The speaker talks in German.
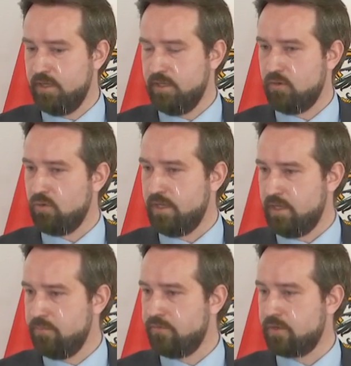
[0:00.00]
ihr,
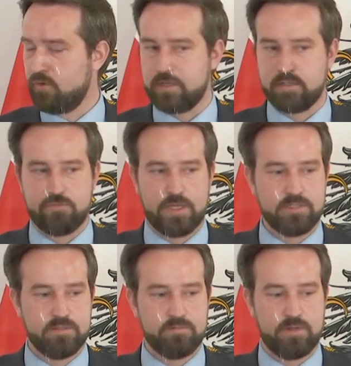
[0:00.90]
Leben verloren hat,
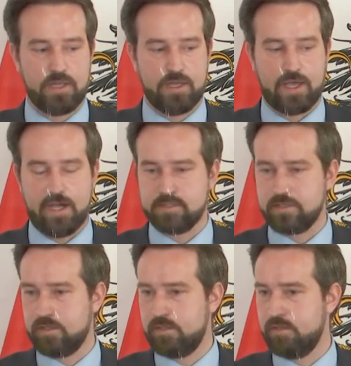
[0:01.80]
weil ein
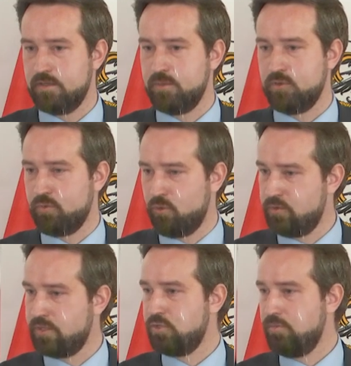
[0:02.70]
Raser mit
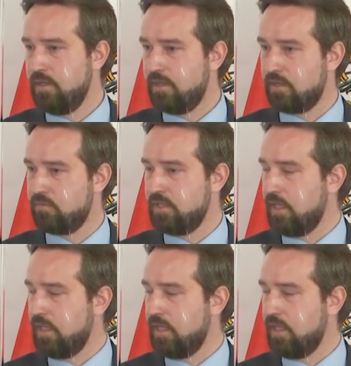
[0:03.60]
überhöhter Geschwindigkeit auf die